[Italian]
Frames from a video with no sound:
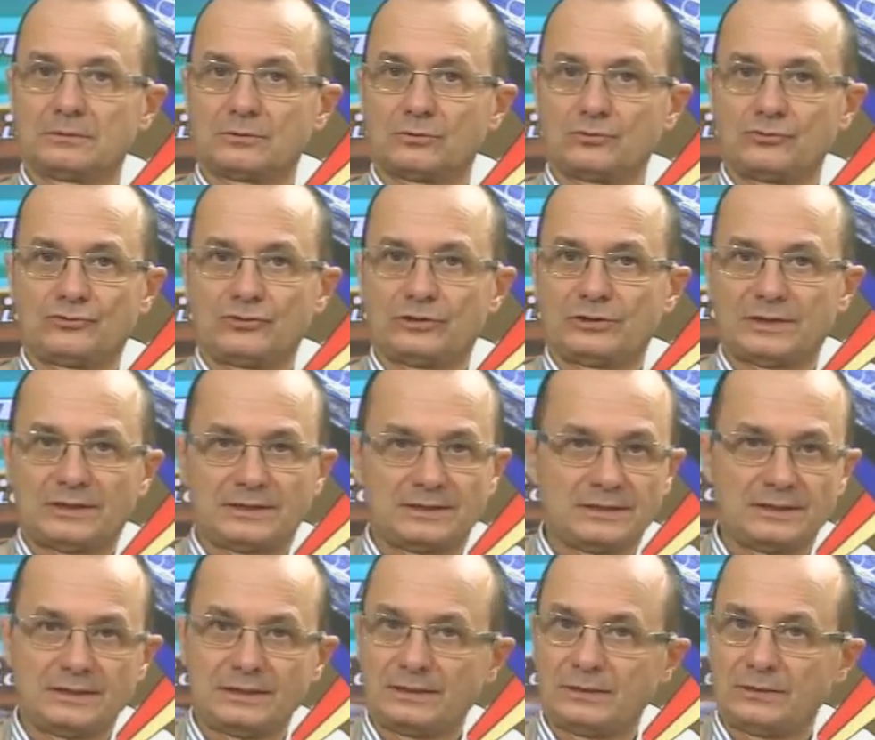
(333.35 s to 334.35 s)

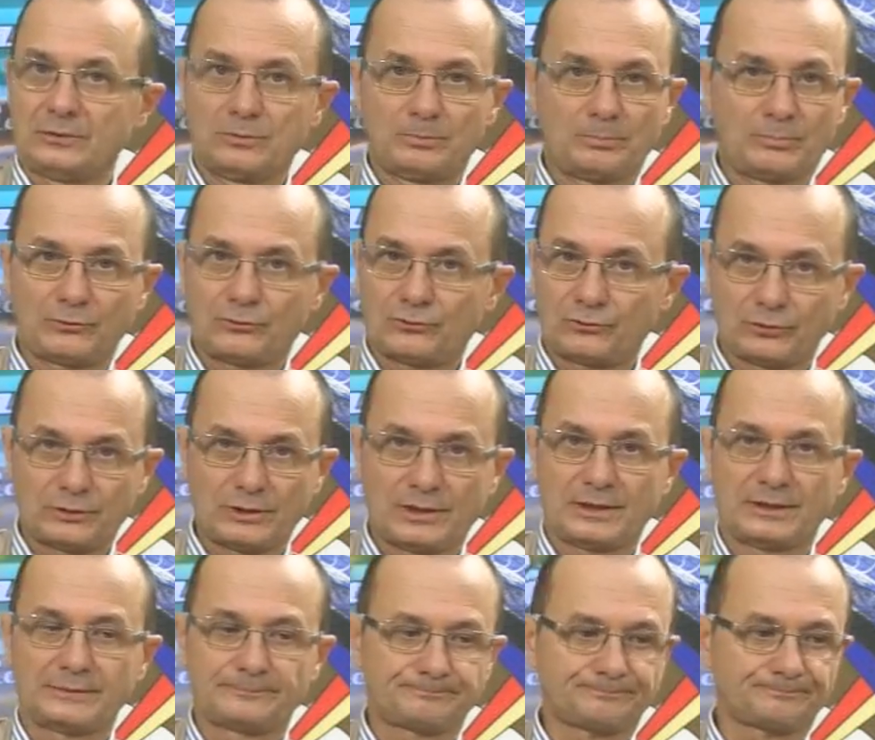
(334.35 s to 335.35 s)
concittadini, non posso
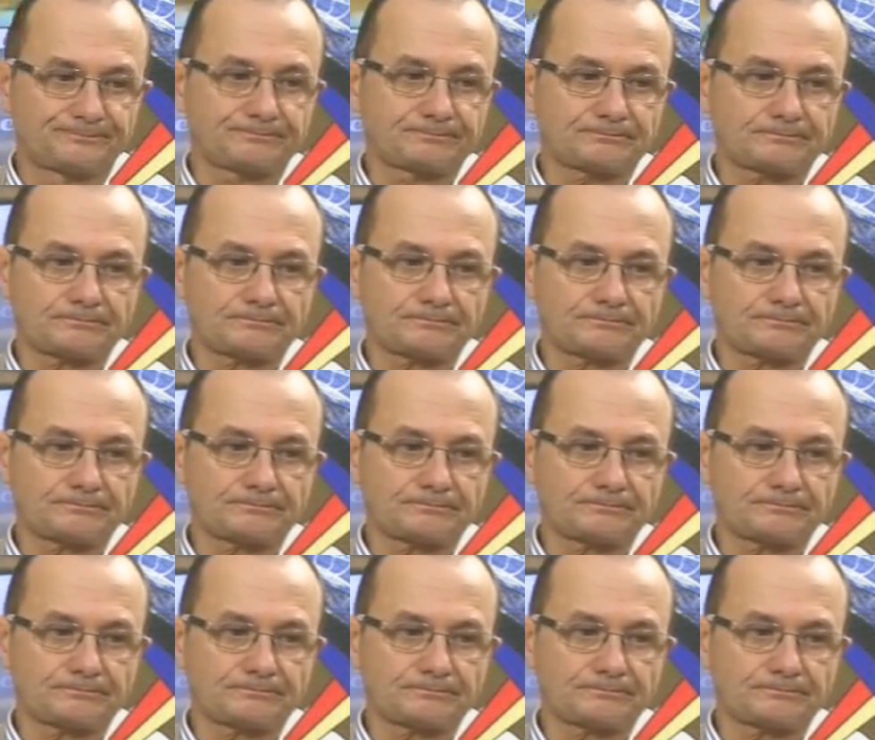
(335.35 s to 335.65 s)
dare